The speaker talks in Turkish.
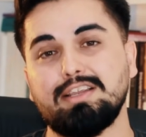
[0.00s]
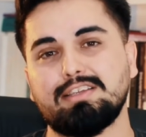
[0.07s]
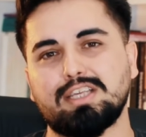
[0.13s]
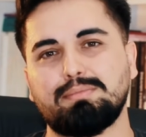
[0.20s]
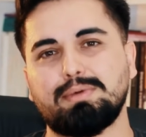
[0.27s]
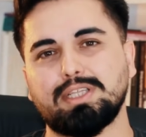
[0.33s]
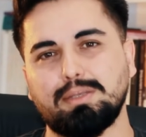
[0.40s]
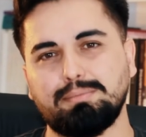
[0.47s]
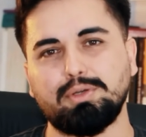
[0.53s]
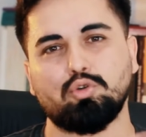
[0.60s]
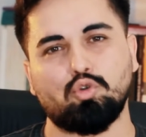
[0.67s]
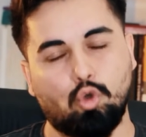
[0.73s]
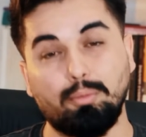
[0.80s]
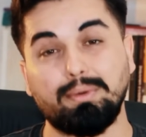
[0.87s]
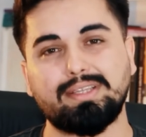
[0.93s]
Aynı zamanda
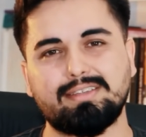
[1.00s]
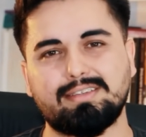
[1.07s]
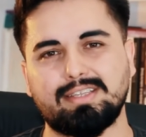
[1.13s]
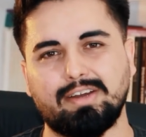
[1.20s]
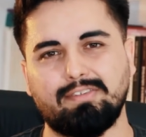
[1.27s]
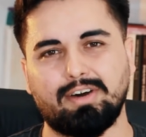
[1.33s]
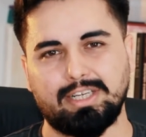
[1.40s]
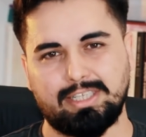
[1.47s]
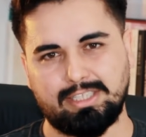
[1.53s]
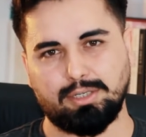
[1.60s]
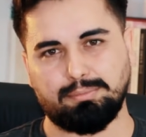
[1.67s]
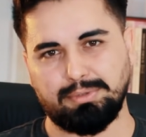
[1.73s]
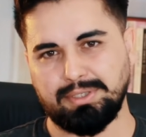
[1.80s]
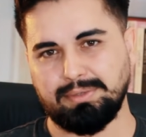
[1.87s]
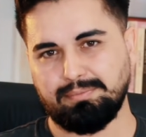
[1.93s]
bir komedisi de var
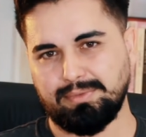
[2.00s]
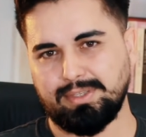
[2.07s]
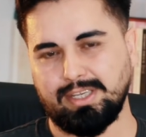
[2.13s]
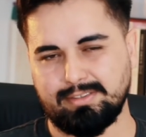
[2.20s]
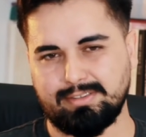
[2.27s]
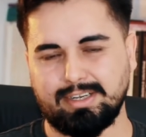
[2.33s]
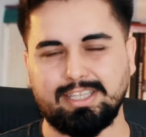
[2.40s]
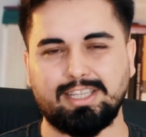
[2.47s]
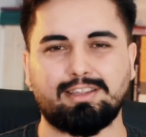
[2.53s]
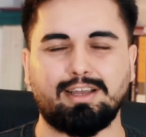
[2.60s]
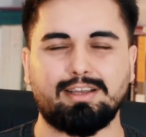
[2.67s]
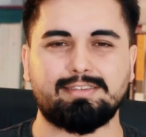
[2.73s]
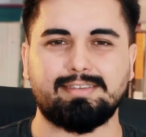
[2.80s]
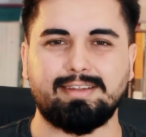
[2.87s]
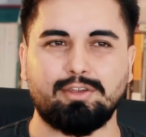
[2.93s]
kitabın yazarın
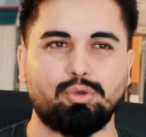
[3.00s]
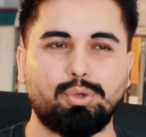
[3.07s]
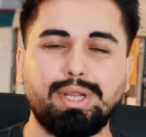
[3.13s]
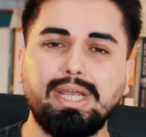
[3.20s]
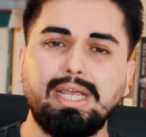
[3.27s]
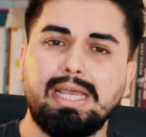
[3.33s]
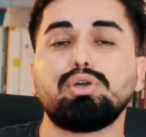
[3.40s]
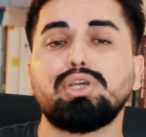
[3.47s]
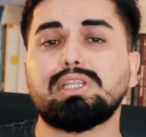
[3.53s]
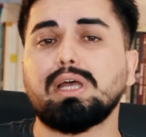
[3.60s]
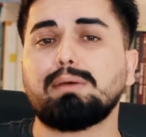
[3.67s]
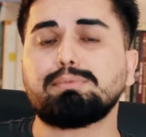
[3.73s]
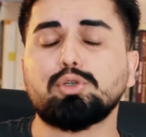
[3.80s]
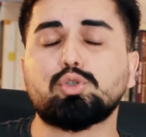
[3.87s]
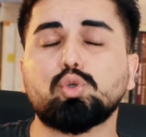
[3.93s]
iddiasına göre. Bu
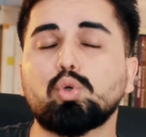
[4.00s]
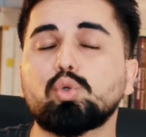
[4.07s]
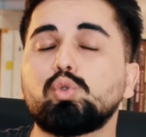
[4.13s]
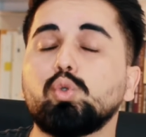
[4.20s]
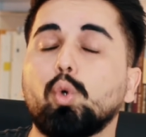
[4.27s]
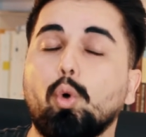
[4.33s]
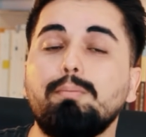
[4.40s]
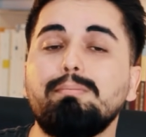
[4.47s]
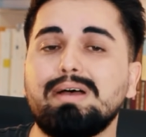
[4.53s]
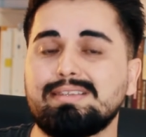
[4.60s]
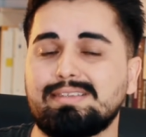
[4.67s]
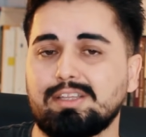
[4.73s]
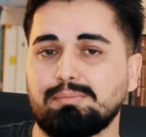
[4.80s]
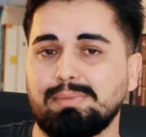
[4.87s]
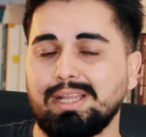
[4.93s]
kitapta çok yoğun
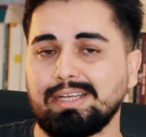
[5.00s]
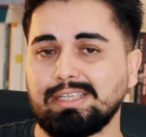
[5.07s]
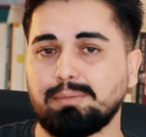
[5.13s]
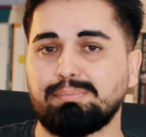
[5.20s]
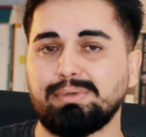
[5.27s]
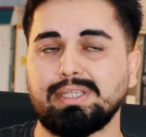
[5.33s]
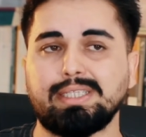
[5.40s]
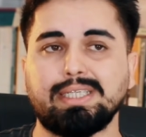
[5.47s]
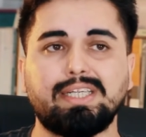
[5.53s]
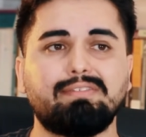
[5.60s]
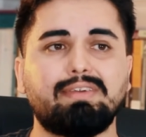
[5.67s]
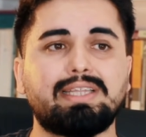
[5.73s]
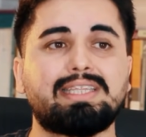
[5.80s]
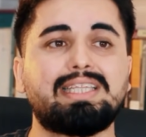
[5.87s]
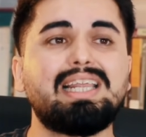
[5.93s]
benzetmeler
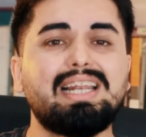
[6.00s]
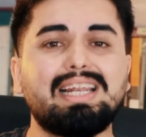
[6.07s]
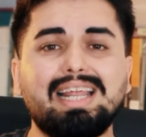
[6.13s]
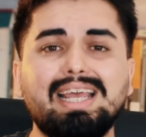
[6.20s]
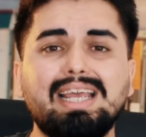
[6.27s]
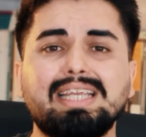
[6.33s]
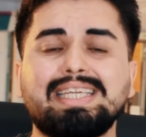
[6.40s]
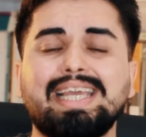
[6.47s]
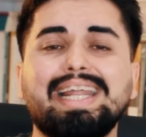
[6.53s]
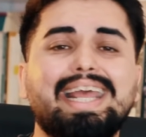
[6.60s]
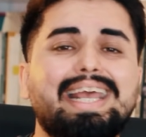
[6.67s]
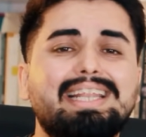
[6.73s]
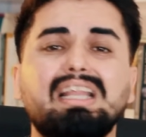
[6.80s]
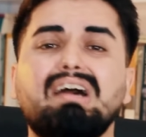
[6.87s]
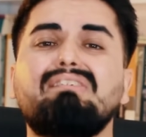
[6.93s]
yapıldığını ve dille
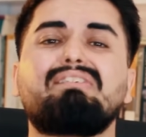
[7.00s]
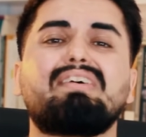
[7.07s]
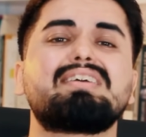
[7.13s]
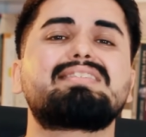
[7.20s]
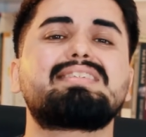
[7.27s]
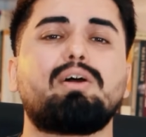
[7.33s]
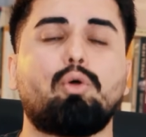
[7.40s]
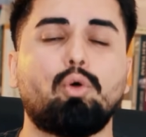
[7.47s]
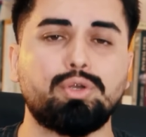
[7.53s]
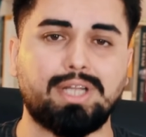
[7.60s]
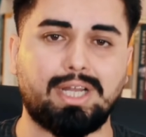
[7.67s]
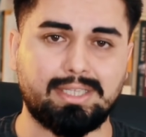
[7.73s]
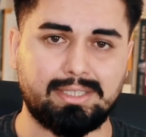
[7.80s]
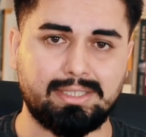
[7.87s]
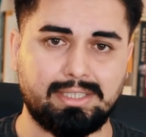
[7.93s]
gereğinden fazla
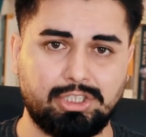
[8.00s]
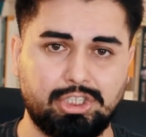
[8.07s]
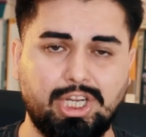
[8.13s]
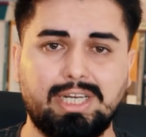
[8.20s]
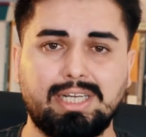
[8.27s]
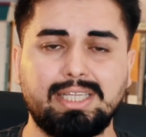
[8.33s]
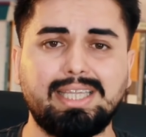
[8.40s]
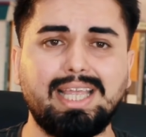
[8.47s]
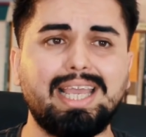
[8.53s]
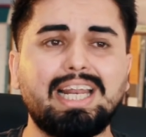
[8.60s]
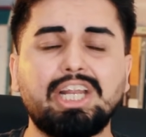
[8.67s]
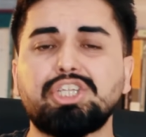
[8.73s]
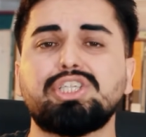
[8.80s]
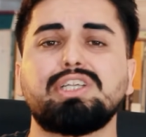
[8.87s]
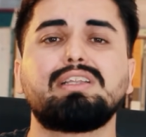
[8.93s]
oynandığı şeklinde
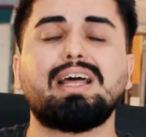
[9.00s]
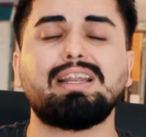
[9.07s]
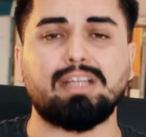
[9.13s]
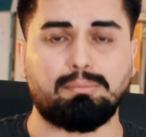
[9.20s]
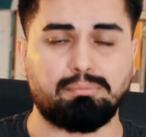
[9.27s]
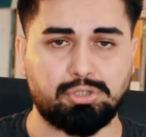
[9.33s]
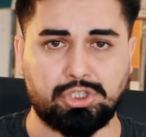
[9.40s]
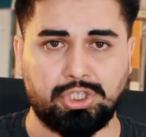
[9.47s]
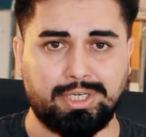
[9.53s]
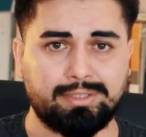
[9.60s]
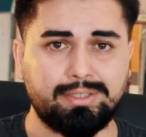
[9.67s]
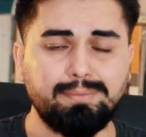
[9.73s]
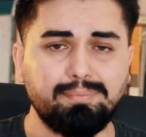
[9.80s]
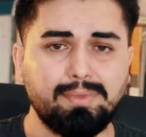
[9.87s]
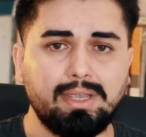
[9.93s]
eleştiriler
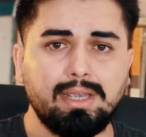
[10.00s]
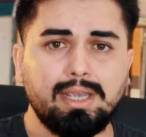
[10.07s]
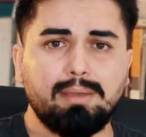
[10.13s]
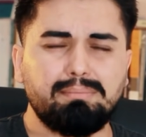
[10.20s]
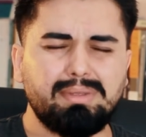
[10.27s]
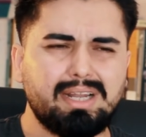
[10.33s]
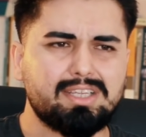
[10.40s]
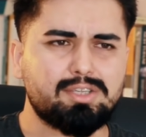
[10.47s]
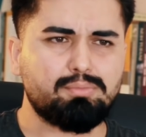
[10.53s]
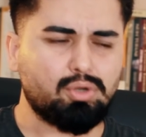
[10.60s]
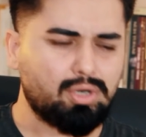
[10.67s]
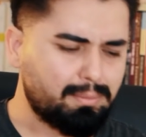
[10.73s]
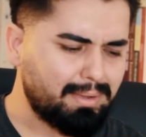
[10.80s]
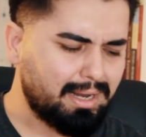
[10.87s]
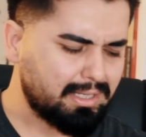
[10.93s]
yapmışlardı. Biraz
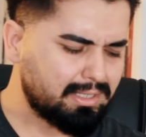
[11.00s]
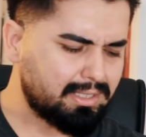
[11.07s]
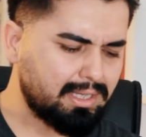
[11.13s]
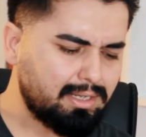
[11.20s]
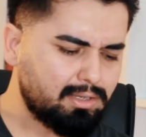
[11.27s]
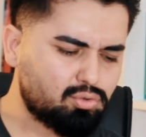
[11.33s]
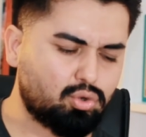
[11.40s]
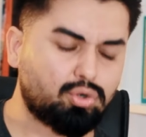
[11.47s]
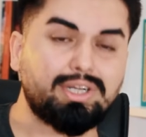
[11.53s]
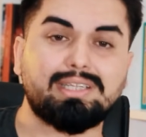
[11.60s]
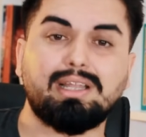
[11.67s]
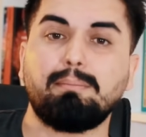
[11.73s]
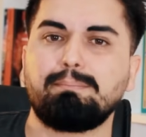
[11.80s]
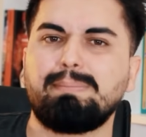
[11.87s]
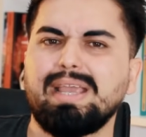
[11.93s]
böyle belki de
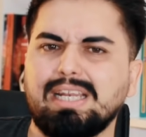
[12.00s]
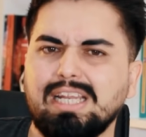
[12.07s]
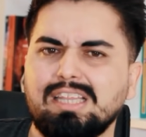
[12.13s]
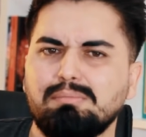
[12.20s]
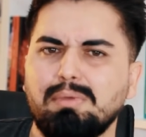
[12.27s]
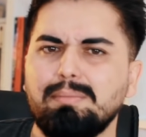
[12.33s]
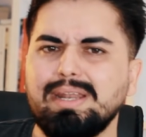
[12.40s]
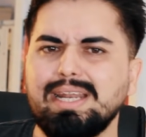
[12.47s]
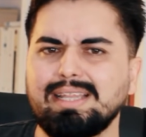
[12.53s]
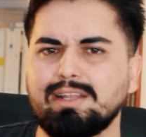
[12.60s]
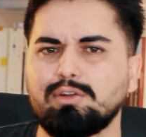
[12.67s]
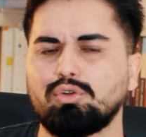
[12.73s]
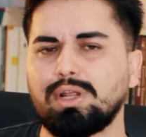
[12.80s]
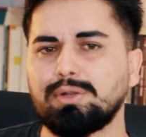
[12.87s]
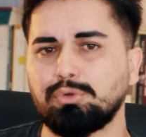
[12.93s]
sonradan bekletmeme
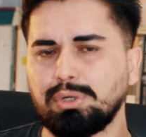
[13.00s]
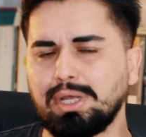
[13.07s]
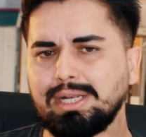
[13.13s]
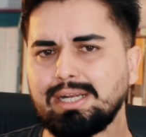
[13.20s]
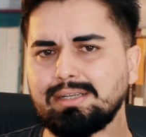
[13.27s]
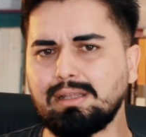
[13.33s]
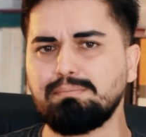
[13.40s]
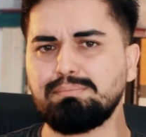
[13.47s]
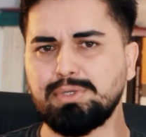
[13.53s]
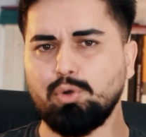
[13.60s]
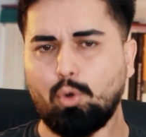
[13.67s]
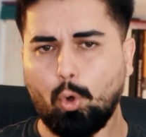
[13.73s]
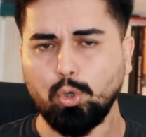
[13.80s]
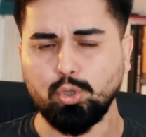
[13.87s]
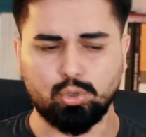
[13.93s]
neden olan olaylardan
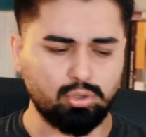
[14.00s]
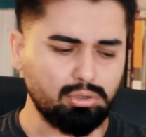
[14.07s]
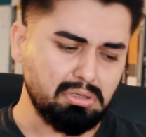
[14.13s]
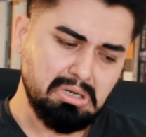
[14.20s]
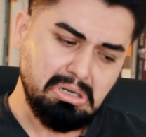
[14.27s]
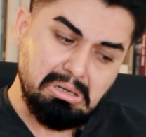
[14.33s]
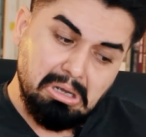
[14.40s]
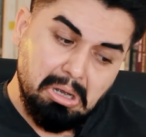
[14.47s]
biri oydu.